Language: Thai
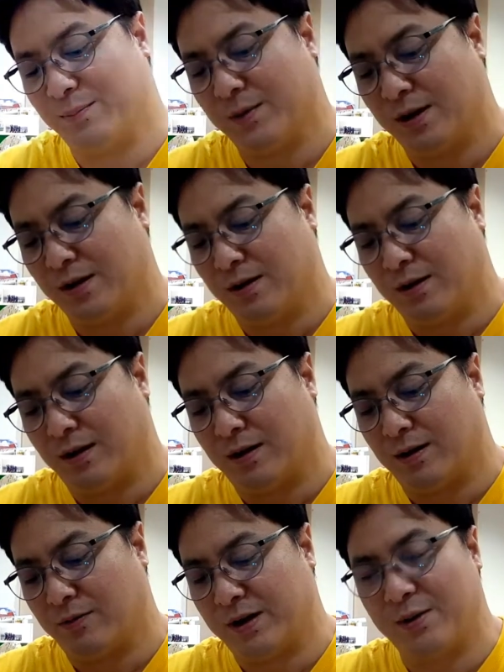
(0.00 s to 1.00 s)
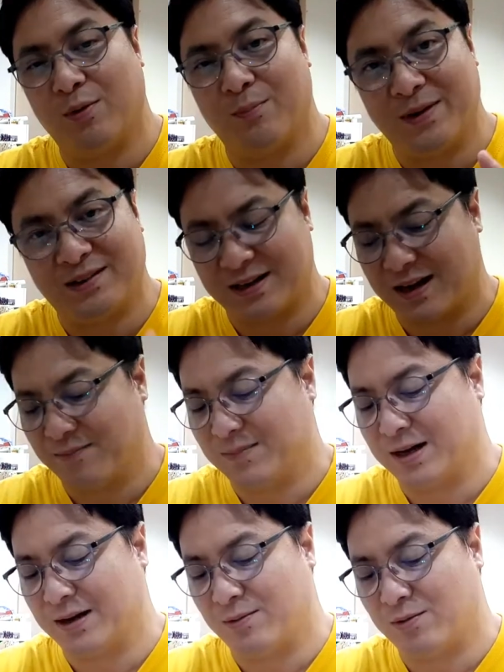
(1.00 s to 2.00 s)
120วันนี้ผมไปสั่ง
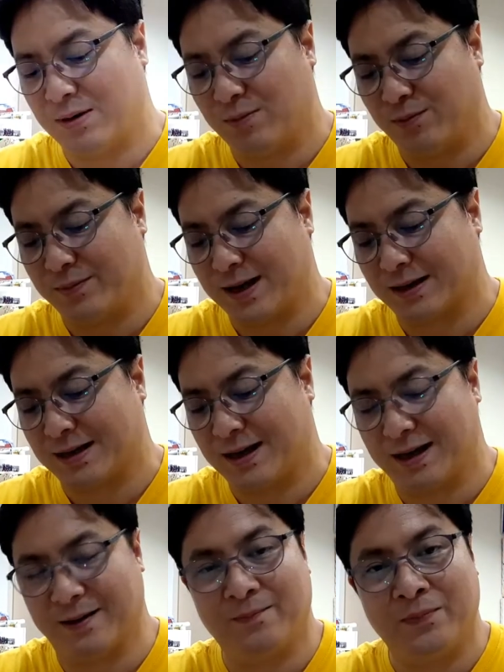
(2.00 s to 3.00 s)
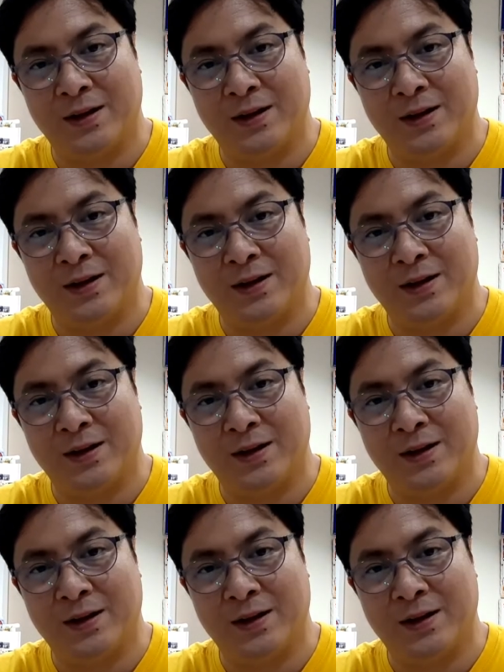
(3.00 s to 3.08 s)
มาเพราะว่าผมอยากทาน